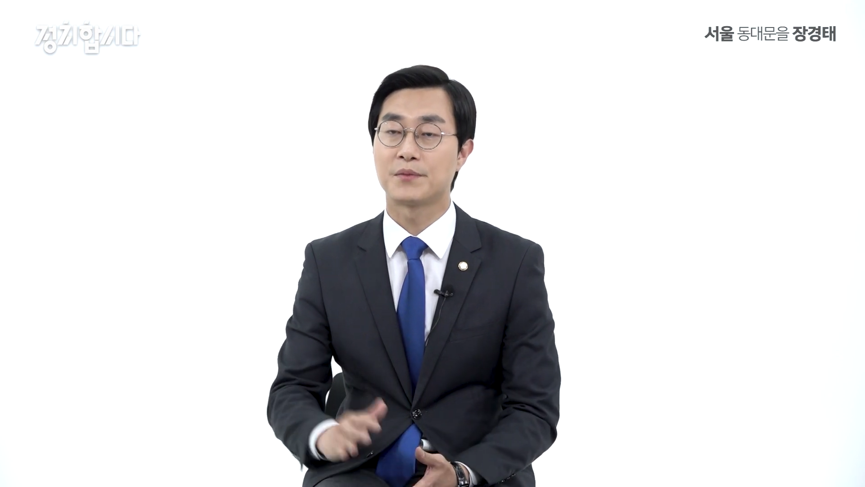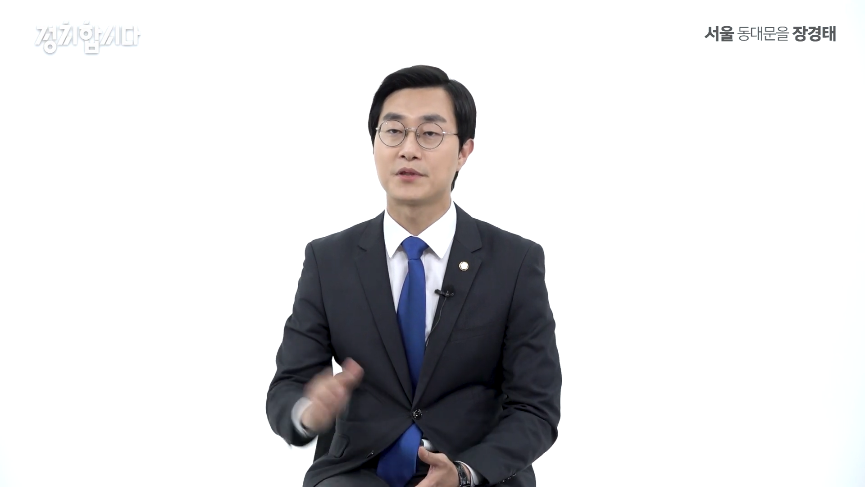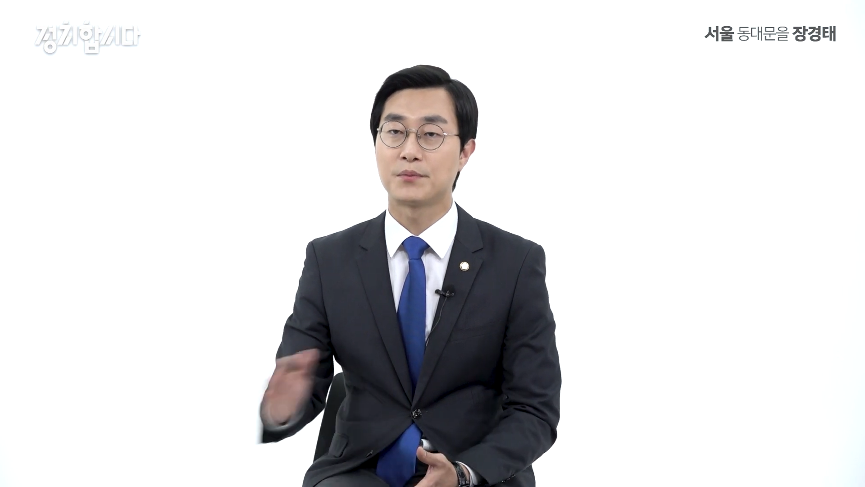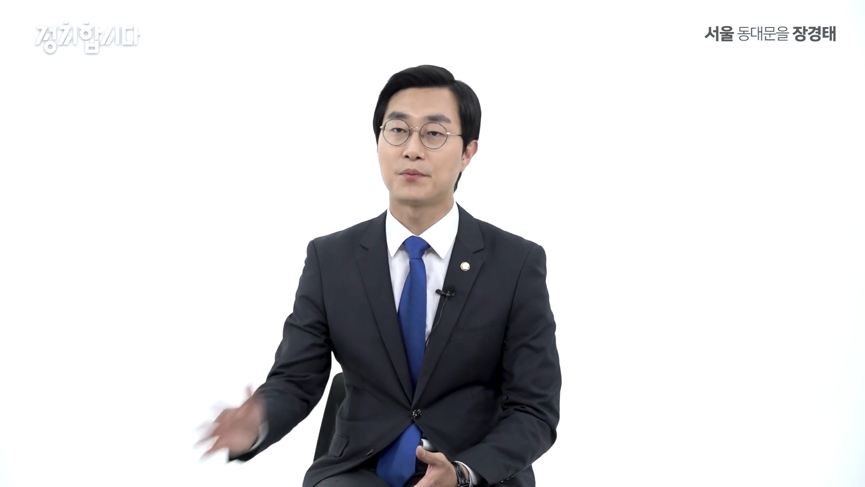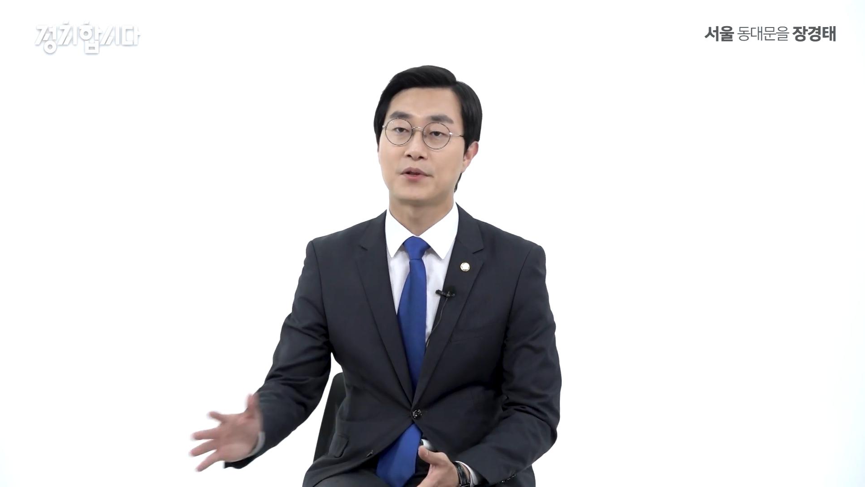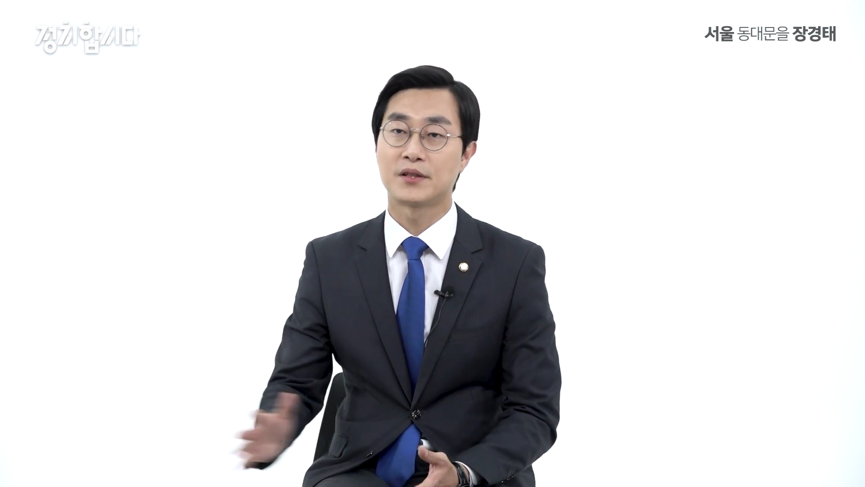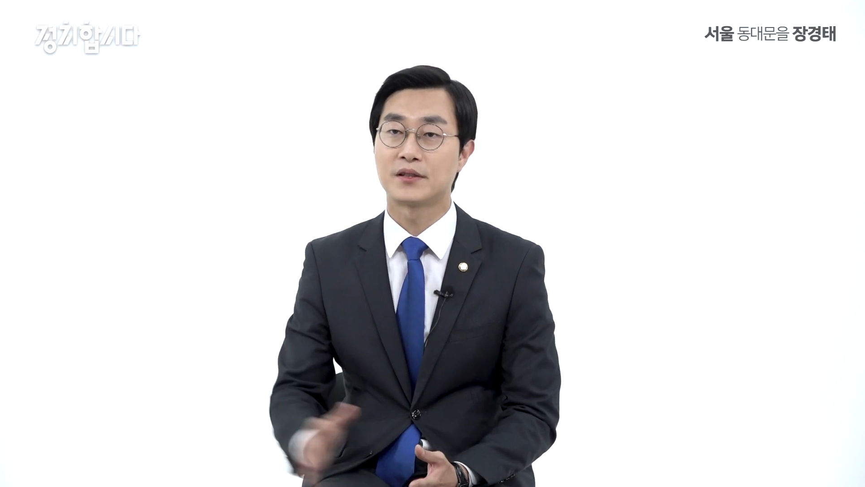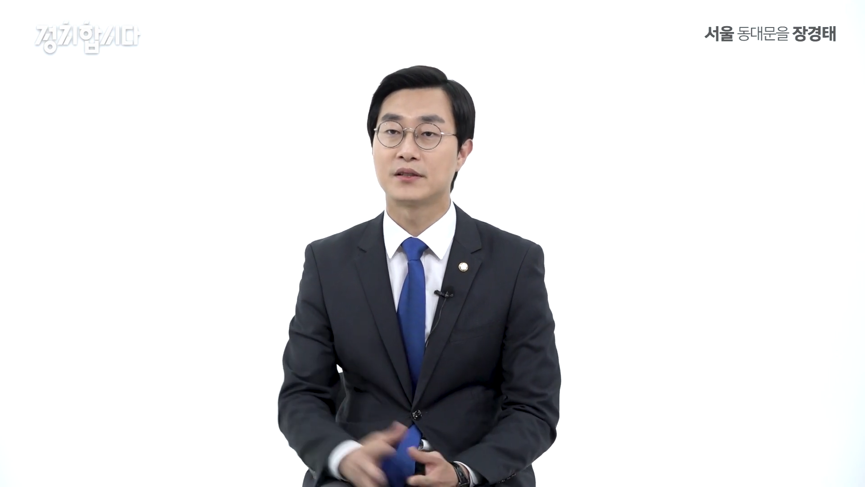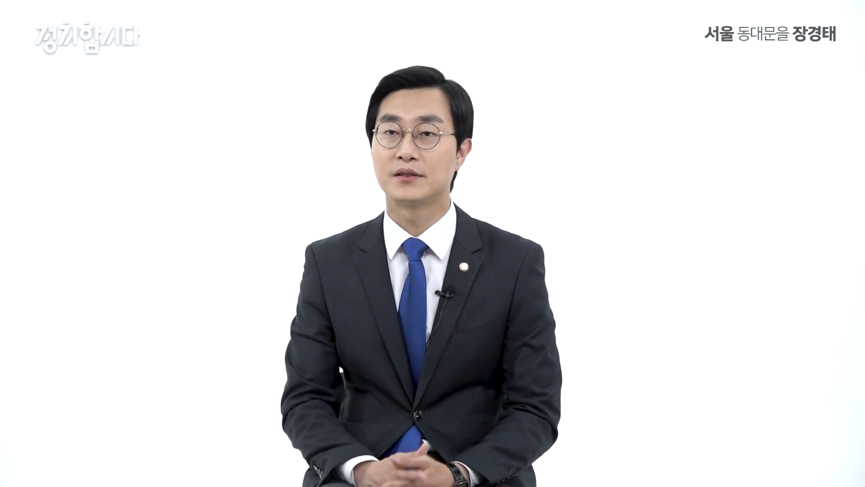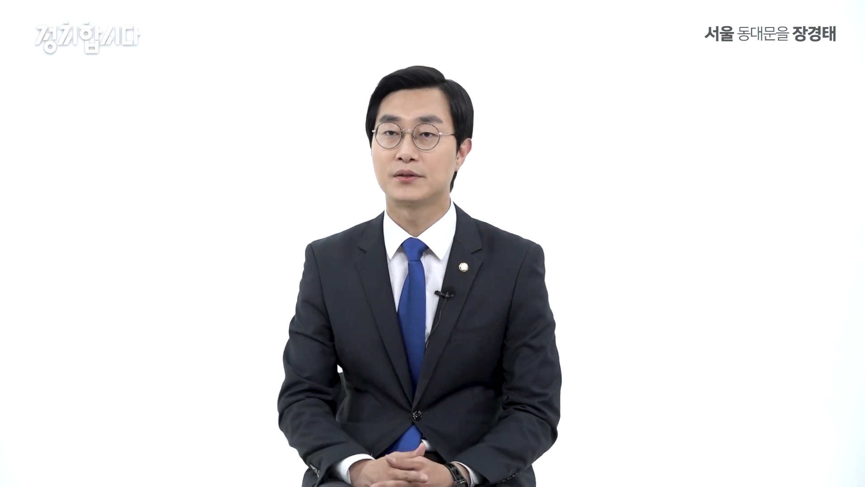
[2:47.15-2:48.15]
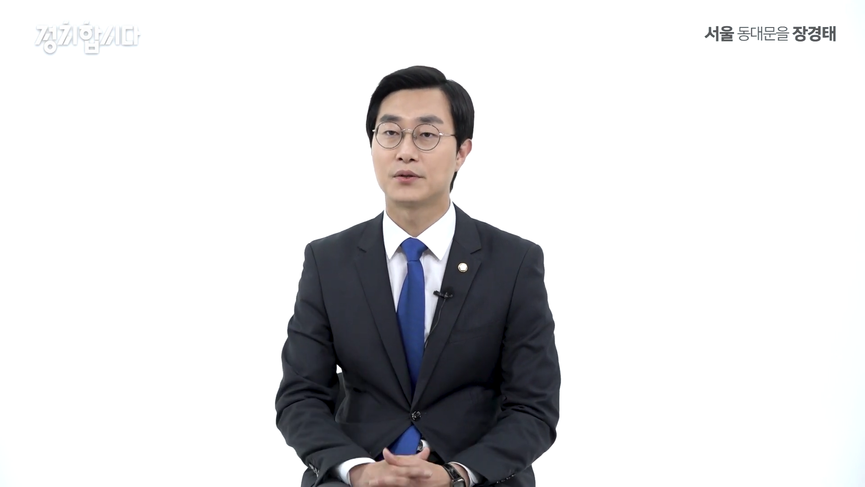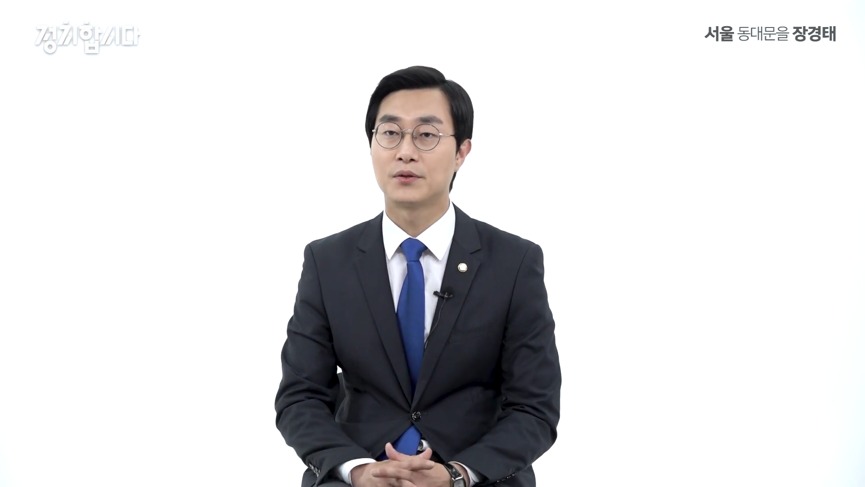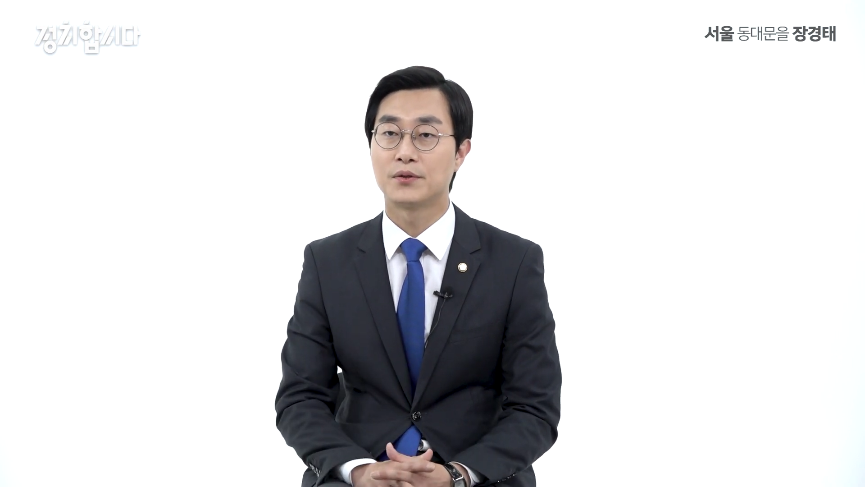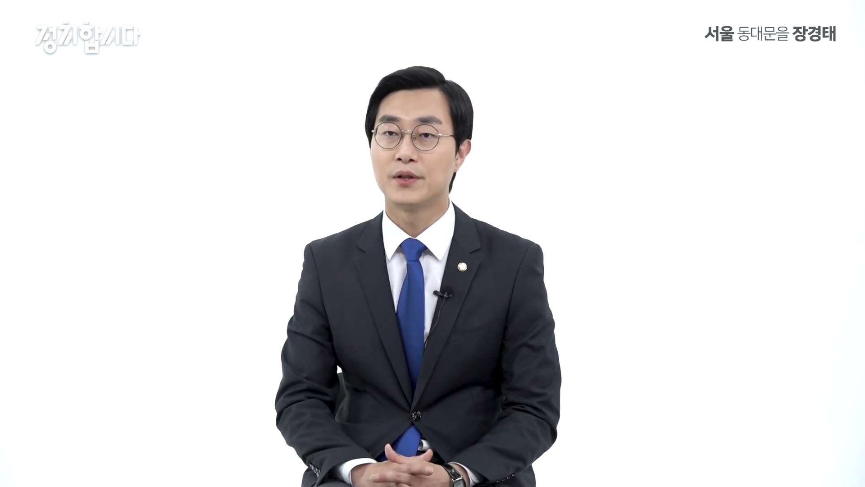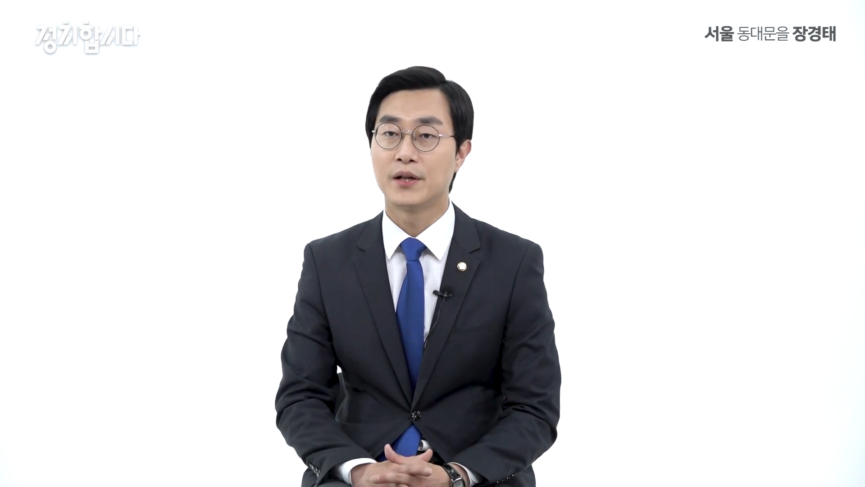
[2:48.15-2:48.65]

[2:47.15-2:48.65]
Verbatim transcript: 15%로